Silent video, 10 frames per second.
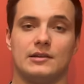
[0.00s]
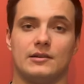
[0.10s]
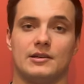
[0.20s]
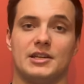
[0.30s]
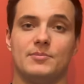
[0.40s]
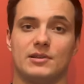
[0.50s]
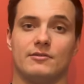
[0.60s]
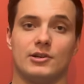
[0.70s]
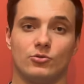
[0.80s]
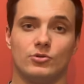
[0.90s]

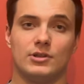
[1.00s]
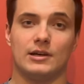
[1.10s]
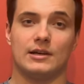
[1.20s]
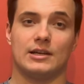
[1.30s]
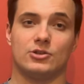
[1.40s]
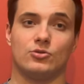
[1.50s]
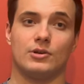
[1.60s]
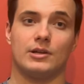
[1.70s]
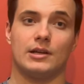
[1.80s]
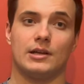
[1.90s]
криптовалюта,
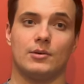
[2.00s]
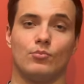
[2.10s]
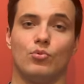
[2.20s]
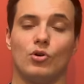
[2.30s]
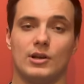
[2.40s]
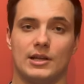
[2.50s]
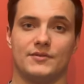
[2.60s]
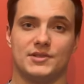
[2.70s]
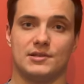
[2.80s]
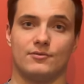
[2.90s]
которая более
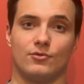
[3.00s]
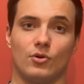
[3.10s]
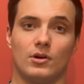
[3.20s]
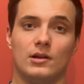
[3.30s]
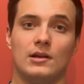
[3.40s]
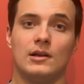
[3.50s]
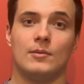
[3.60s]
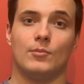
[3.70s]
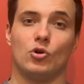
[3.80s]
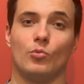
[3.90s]
всего
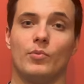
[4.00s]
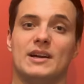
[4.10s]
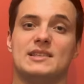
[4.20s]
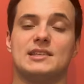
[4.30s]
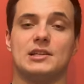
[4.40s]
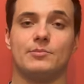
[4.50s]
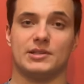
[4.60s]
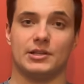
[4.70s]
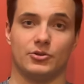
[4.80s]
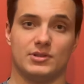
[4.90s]
покупается или
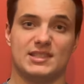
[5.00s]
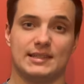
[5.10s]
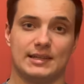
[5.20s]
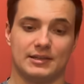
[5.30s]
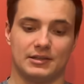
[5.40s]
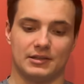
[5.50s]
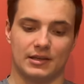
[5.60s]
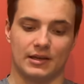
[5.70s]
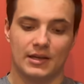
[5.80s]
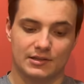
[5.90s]
продается на рынке.
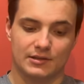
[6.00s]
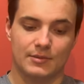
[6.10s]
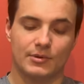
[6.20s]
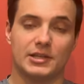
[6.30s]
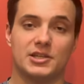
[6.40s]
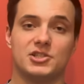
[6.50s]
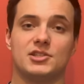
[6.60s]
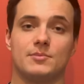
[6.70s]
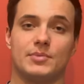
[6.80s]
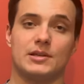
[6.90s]
И, конечно же,
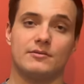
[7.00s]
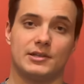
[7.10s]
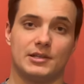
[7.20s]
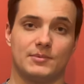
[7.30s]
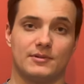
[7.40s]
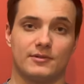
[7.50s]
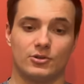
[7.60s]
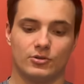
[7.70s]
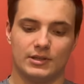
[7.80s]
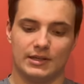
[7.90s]
первые
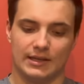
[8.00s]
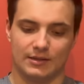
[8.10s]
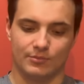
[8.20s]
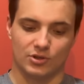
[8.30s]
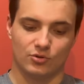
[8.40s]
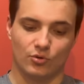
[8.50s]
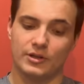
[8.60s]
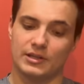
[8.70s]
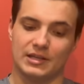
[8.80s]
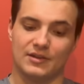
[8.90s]
криптовалюты — это биткоин
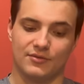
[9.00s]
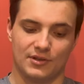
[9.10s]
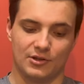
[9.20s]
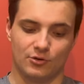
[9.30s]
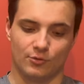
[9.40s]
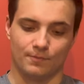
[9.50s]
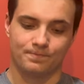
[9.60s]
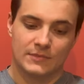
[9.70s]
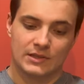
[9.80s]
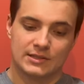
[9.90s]
и эфириум.
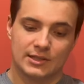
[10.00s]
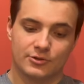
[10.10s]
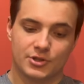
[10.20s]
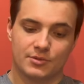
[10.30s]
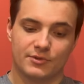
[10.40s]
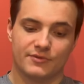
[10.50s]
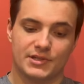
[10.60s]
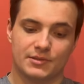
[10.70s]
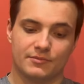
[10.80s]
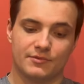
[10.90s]
Следующие мы
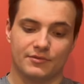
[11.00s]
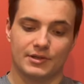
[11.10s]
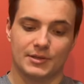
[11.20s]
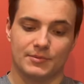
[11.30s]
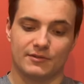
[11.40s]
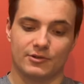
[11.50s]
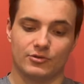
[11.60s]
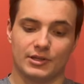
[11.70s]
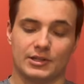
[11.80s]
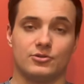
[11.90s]
видим криптовалюты,
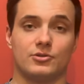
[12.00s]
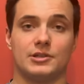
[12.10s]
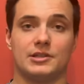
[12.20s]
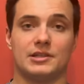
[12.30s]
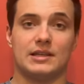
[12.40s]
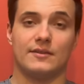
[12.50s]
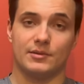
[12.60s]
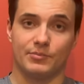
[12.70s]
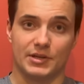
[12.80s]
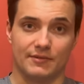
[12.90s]
которые недавно
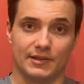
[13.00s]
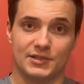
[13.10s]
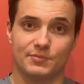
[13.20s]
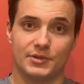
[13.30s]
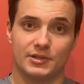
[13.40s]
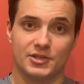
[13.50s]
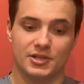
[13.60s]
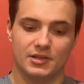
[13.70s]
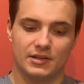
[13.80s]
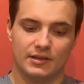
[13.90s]
появились в
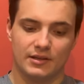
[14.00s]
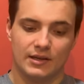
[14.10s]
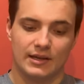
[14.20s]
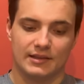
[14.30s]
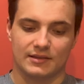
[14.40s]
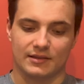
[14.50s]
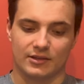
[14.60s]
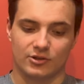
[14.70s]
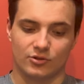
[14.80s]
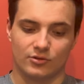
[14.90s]
приложении. Это